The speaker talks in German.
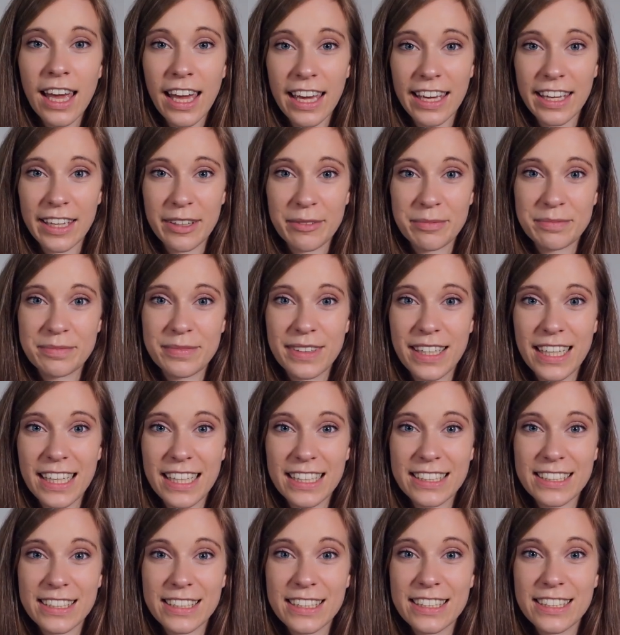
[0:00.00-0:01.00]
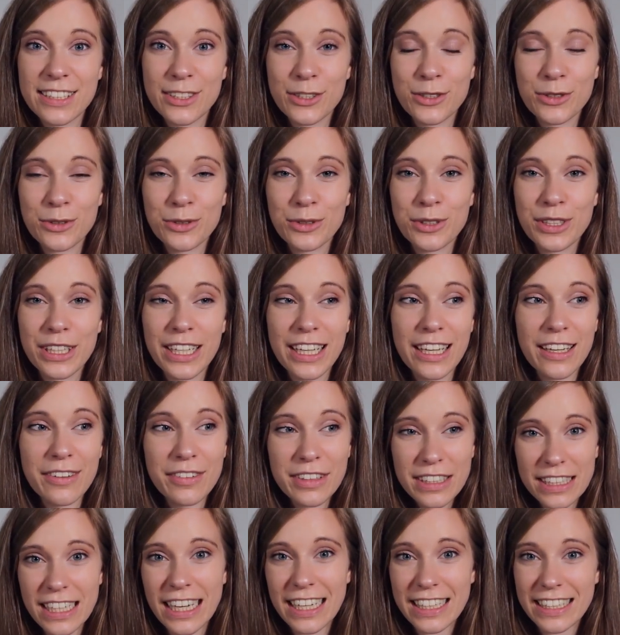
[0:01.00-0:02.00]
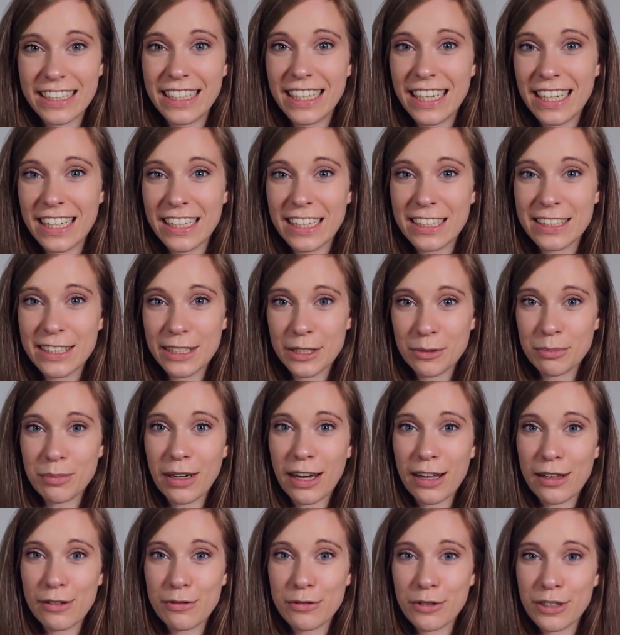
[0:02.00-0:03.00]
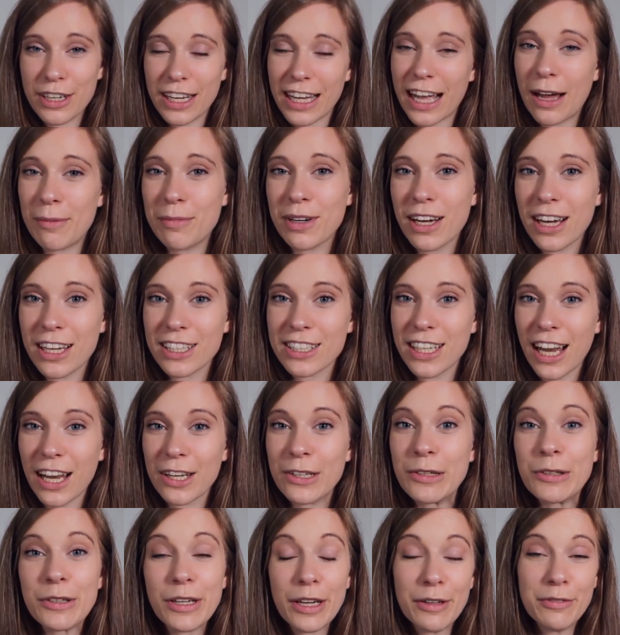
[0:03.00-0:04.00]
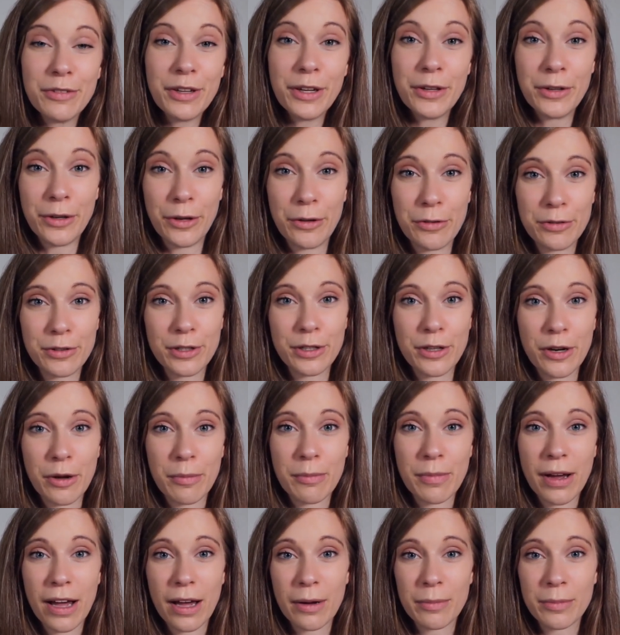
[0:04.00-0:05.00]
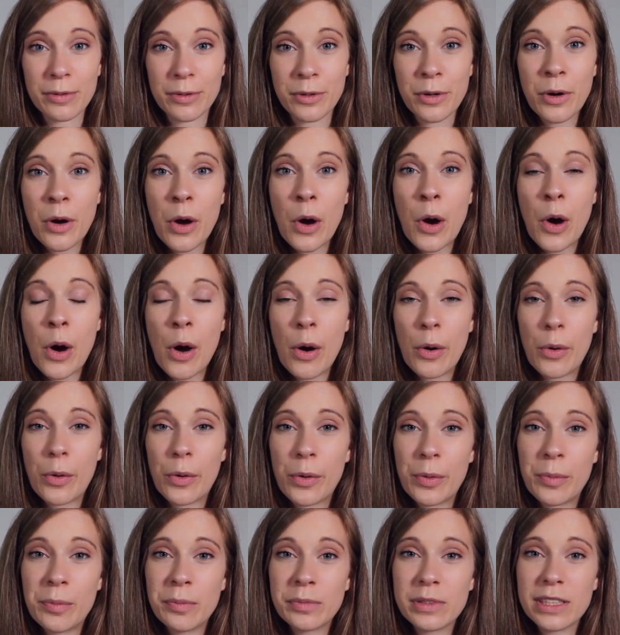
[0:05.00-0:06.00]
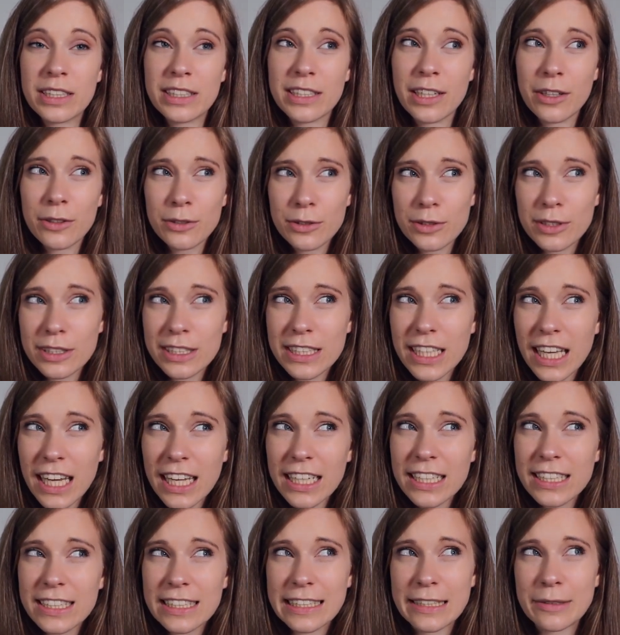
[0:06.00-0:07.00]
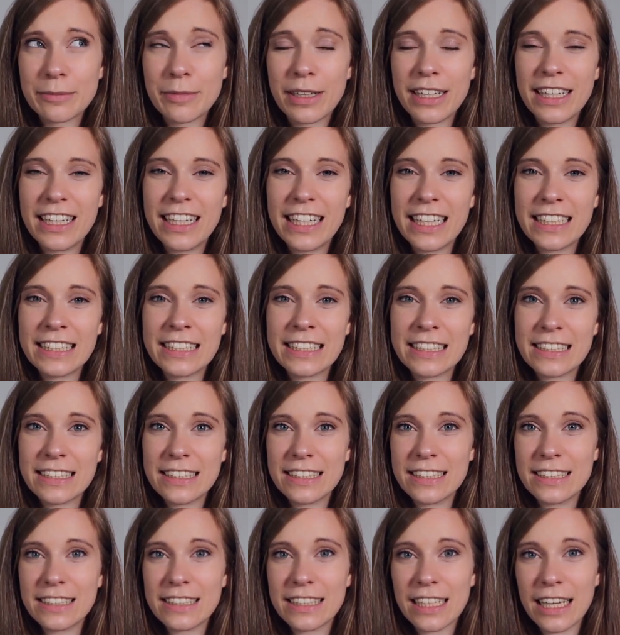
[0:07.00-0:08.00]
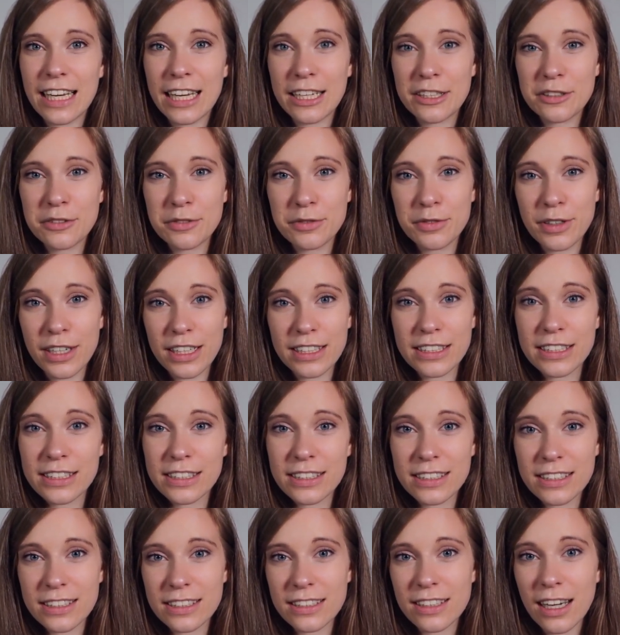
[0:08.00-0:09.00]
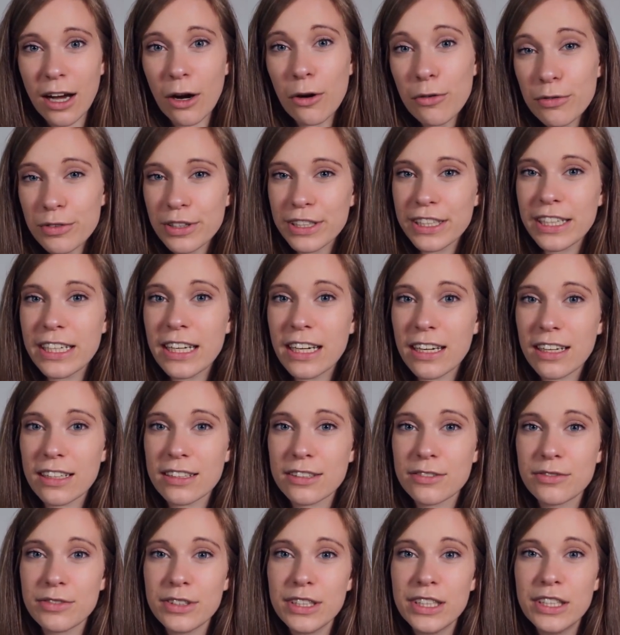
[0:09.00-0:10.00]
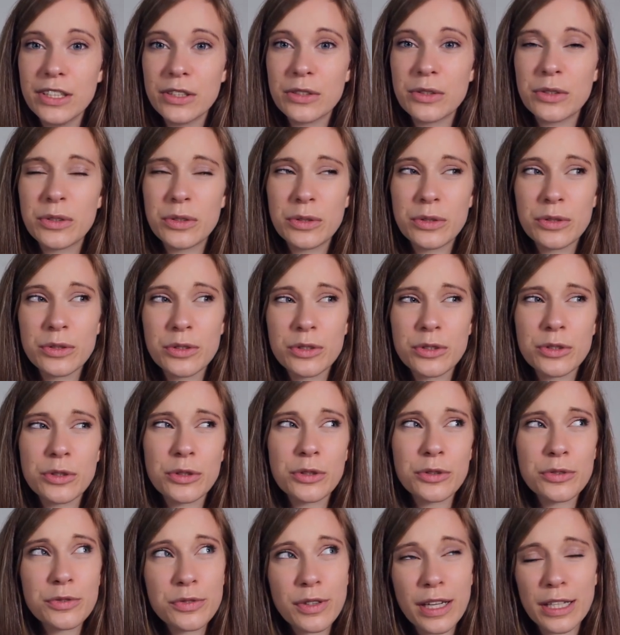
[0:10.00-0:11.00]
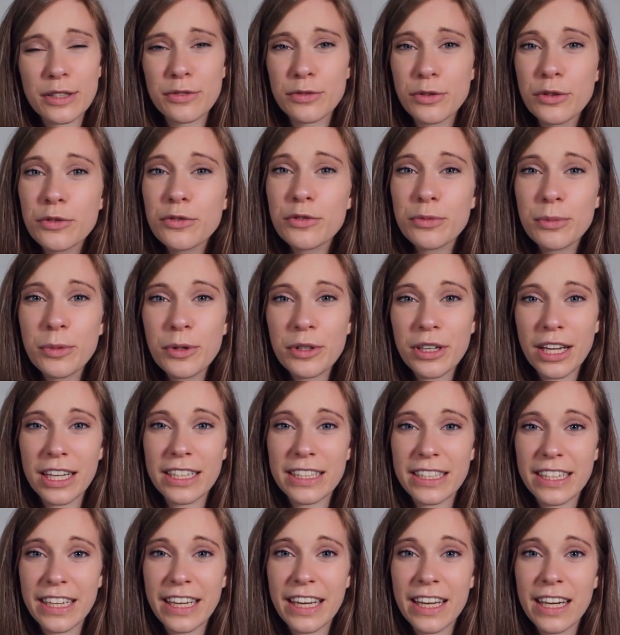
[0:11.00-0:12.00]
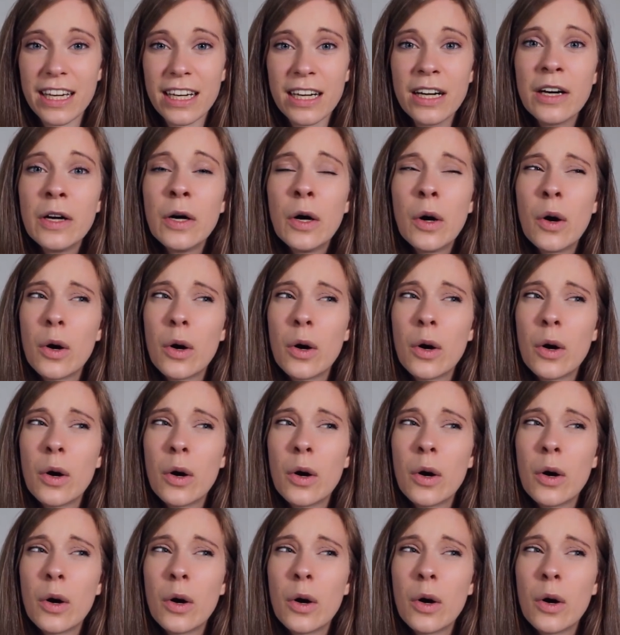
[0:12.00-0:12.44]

Hey, es ist schon Ewigkeiten her, dass ich mal vor der Kamera stand und ein Video aufgenommen habe. Um genau zu sein, ist mein letztes etwas aufwendigeres Video schon fast fünf Monate her